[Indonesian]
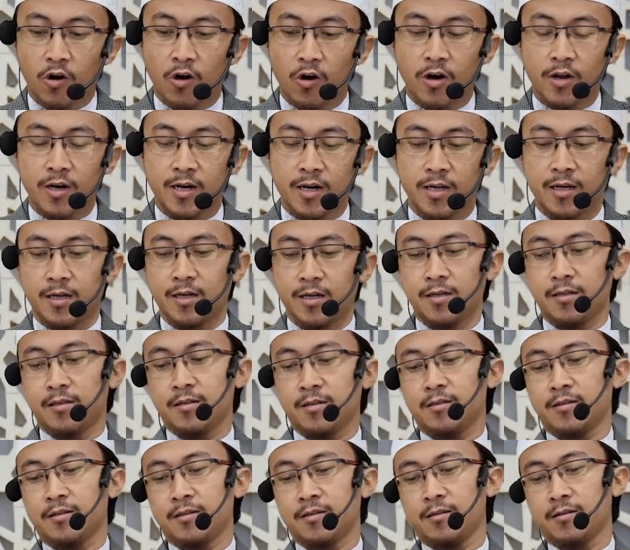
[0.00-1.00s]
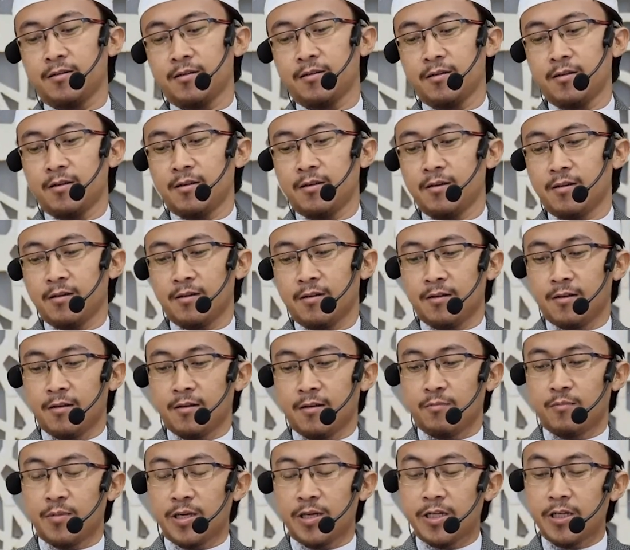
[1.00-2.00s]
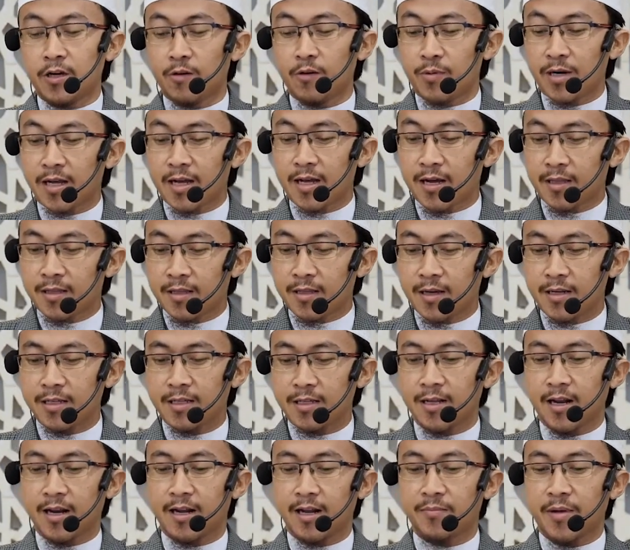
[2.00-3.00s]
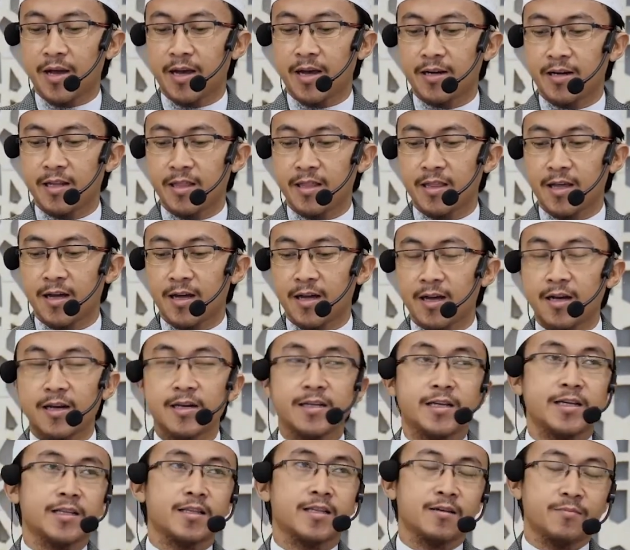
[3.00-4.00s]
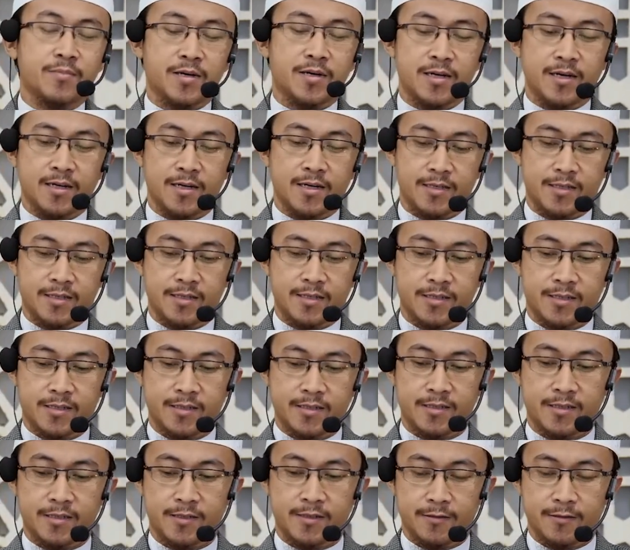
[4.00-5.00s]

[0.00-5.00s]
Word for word: Qala Beliau berkata di dalam hadis akan kita bahas